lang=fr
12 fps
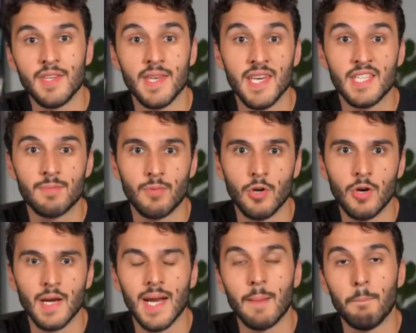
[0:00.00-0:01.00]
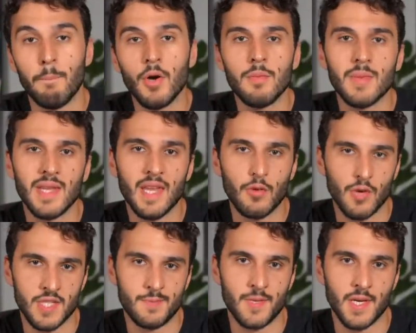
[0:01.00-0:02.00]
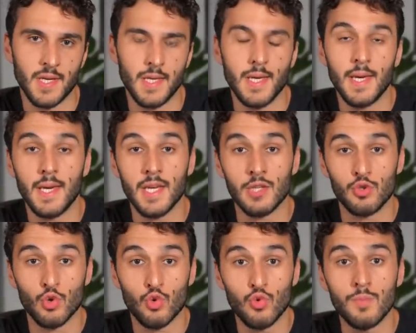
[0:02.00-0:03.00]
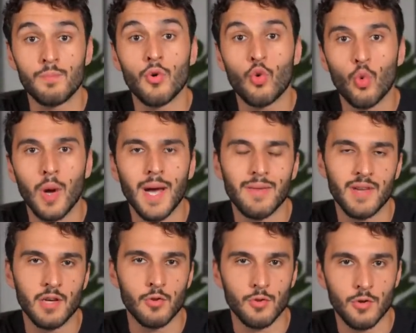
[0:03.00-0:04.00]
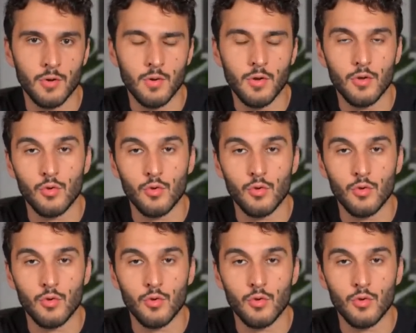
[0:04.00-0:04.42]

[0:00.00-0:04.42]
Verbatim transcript: qui explore la bonne manière de respirer et surtout pourquoi avec le temps,